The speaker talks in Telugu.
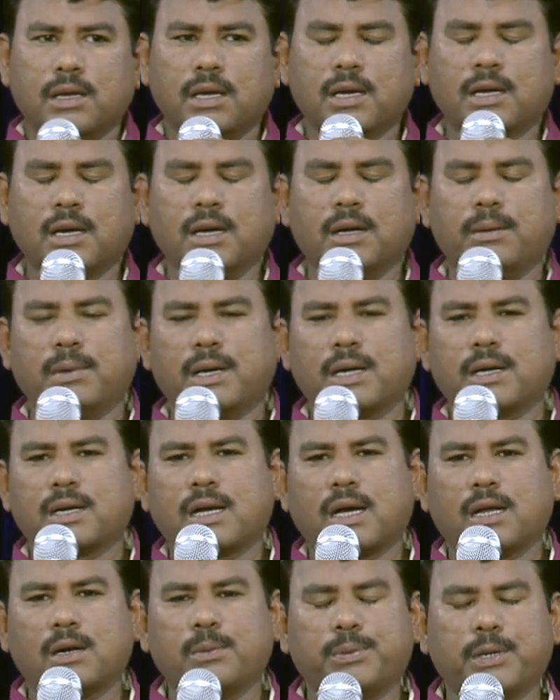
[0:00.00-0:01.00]
ఇక్కడ
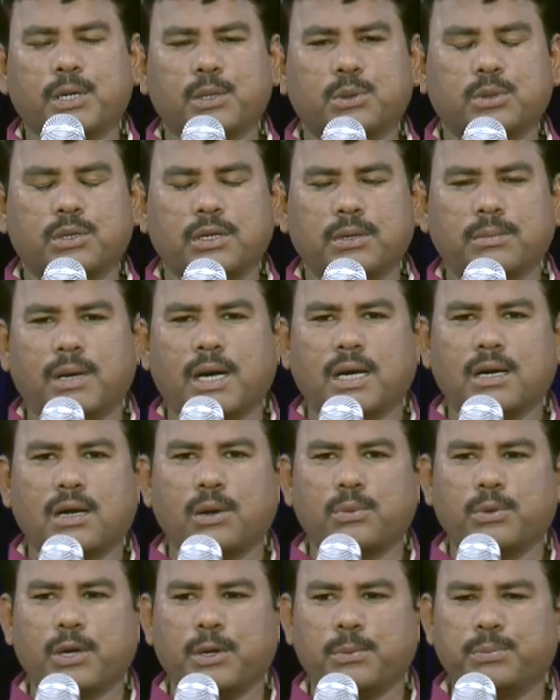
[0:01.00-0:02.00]
మనకు కనపడుతున్న ఈ
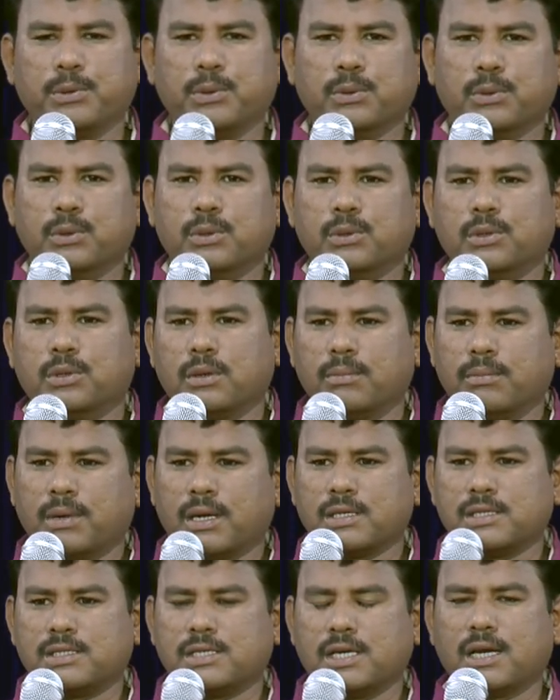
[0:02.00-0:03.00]
మాటల వైపు
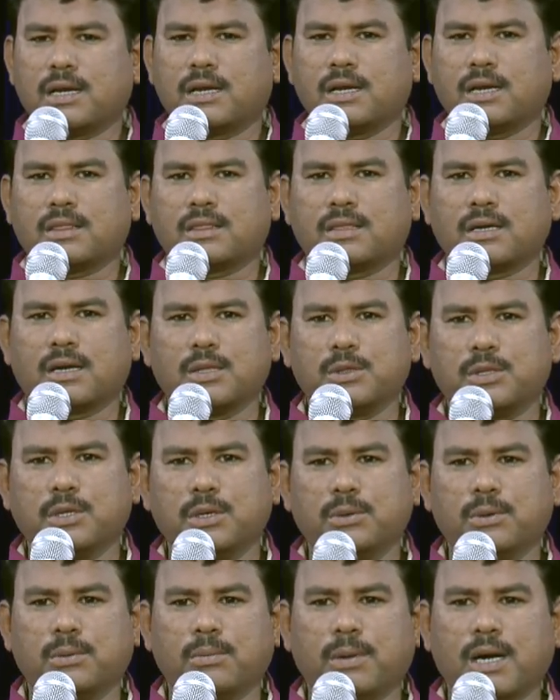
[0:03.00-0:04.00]
మన జాగ్రత్తగా
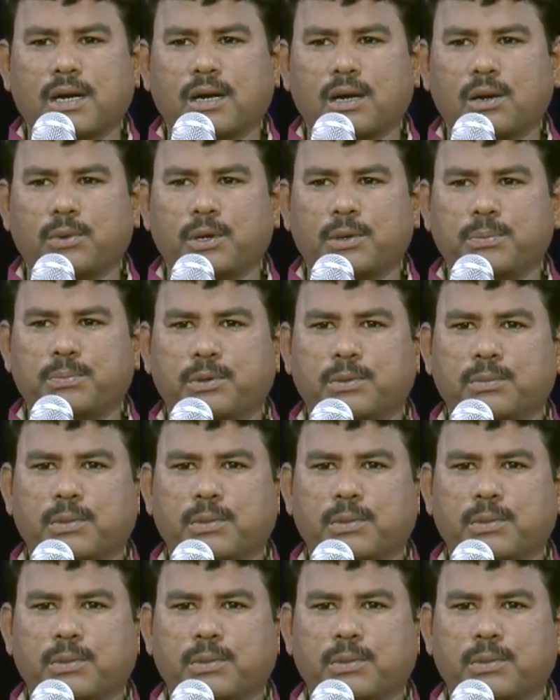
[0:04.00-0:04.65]
దేవుని మాటల వైపు